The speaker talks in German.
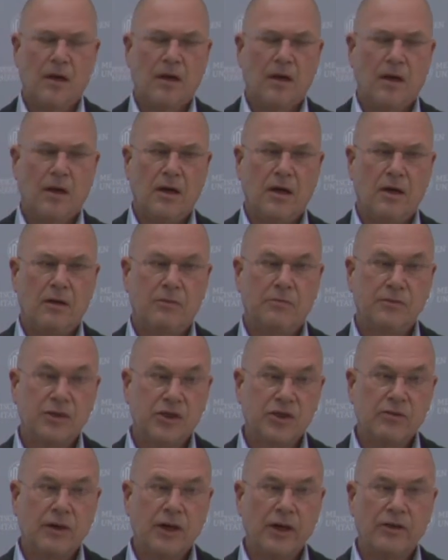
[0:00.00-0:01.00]
Äh,
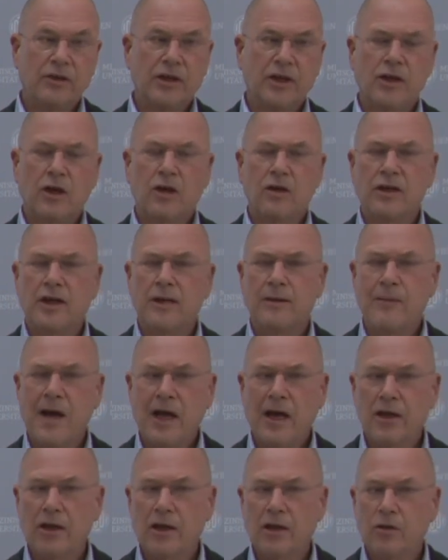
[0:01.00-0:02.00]
das war natürlich auch in
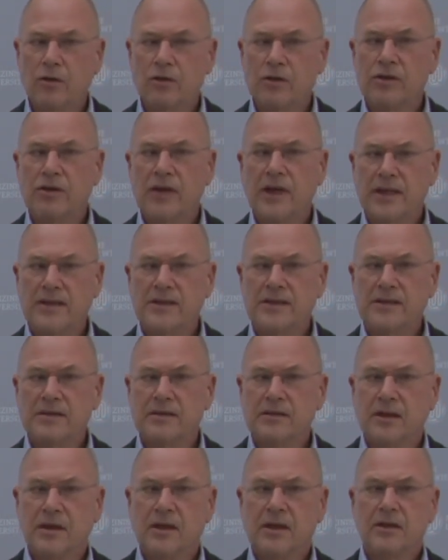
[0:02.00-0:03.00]
Ermangelung dessen,